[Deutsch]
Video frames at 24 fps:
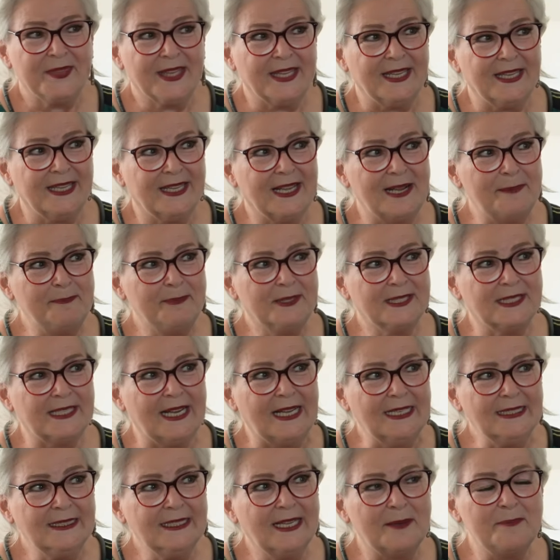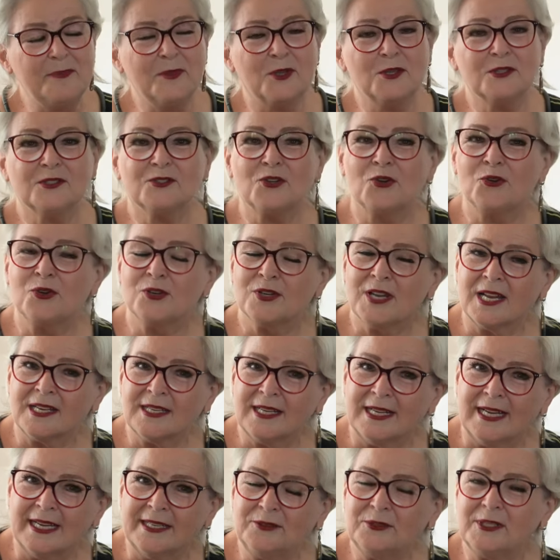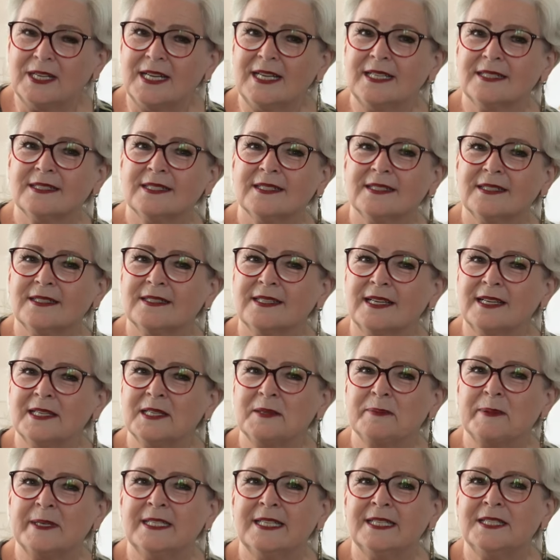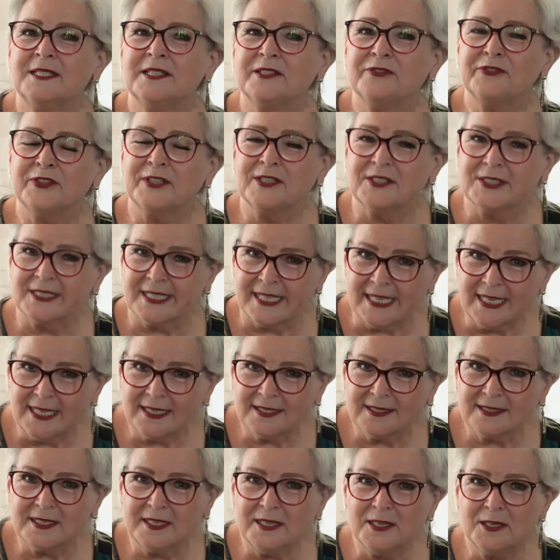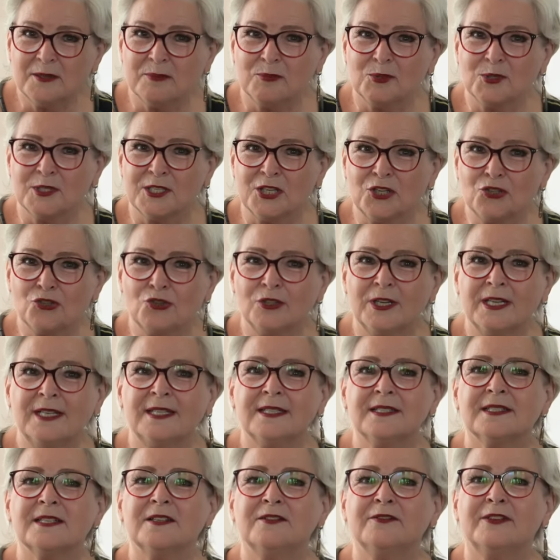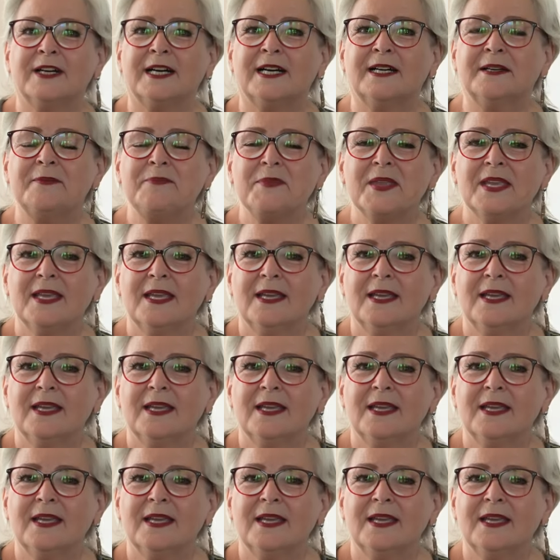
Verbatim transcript: Ich habe dann ab 1981, da ich bei DT64 Musikjournalistin war,